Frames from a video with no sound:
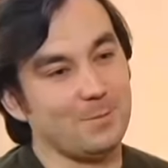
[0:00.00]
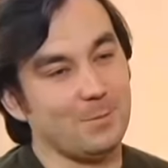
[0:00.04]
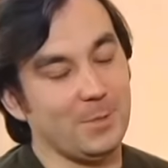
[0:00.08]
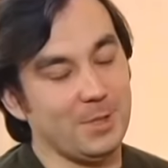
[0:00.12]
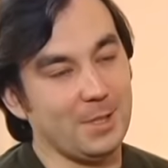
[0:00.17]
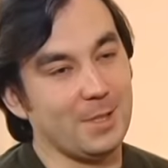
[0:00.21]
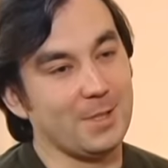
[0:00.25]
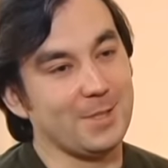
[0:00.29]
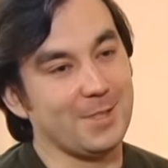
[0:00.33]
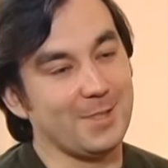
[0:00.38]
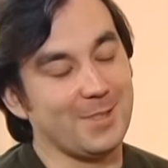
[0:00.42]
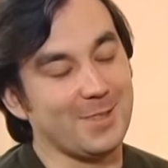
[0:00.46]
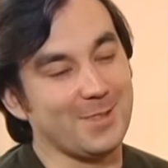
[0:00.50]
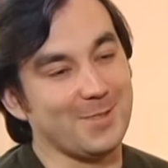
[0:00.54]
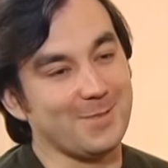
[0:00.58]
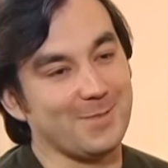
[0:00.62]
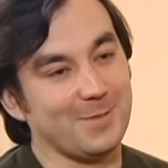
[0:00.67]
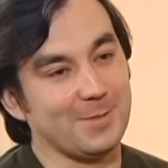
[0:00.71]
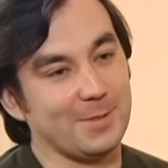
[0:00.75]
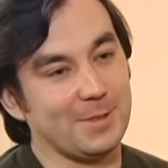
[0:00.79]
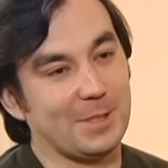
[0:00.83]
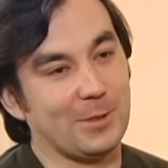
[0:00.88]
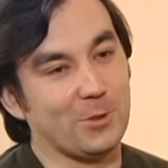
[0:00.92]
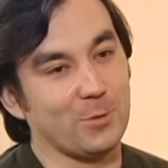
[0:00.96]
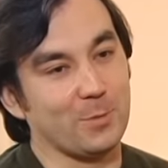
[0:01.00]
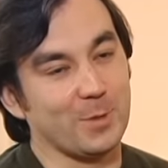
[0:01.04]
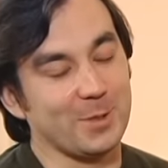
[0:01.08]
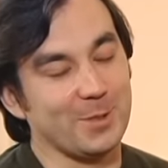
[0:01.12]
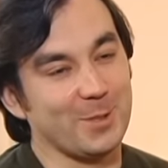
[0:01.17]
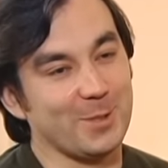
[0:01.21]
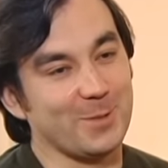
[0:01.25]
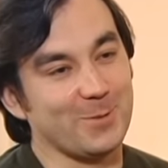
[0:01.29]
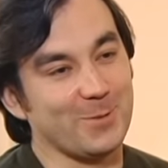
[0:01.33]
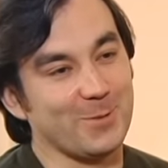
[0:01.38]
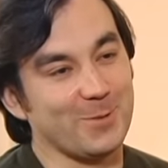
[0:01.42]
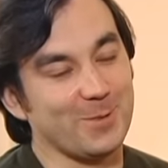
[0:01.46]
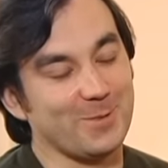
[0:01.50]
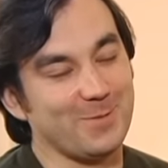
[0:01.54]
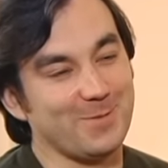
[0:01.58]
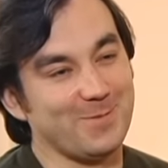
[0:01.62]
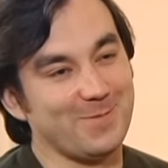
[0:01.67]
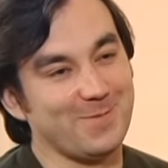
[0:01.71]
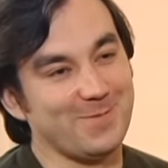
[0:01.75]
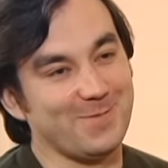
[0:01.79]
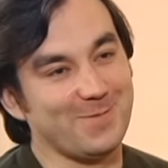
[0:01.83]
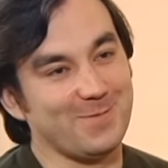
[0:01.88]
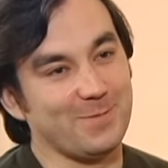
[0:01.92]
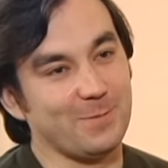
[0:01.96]
Моя идея, я ее поддерживаюсь.
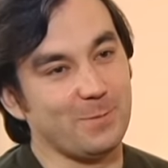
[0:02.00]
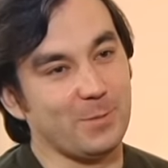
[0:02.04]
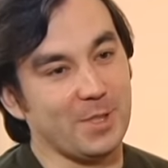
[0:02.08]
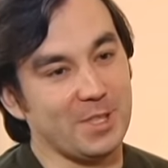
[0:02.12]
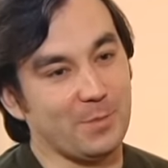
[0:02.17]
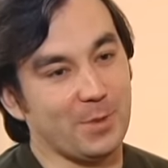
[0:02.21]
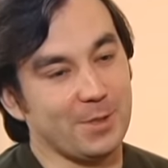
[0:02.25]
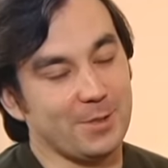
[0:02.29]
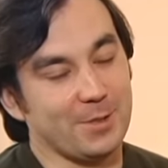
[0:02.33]
Моя